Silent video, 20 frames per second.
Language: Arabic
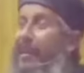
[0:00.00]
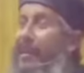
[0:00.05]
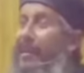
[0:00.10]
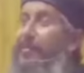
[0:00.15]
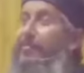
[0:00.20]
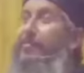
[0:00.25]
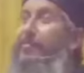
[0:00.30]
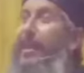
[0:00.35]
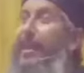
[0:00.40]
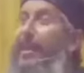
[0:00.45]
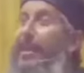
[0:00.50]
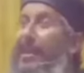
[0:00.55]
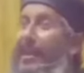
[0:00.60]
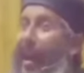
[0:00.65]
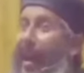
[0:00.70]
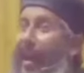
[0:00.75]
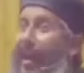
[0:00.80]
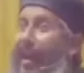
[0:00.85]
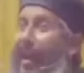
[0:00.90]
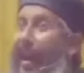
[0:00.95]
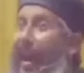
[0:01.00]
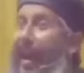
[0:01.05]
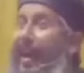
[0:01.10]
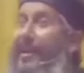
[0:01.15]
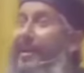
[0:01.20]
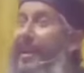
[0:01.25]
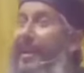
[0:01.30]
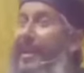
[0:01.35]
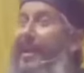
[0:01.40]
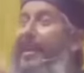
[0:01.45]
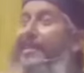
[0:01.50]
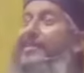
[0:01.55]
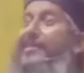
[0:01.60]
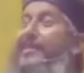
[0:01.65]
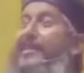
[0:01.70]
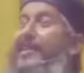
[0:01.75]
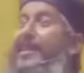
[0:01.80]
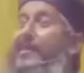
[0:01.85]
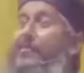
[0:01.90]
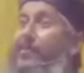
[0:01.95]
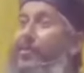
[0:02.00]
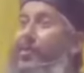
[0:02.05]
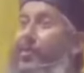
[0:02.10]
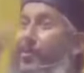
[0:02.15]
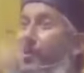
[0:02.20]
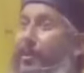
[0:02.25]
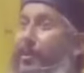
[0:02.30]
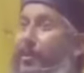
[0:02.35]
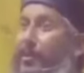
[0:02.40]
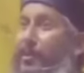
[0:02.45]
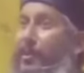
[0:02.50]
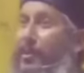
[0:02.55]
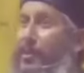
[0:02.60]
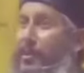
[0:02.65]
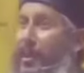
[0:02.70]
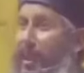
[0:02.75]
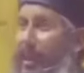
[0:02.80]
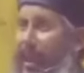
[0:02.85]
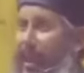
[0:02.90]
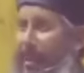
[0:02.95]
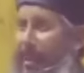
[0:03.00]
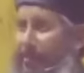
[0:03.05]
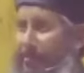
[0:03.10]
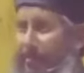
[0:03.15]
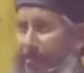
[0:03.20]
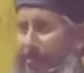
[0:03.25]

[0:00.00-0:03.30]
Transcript: ملهي عننا سيبه ده كلام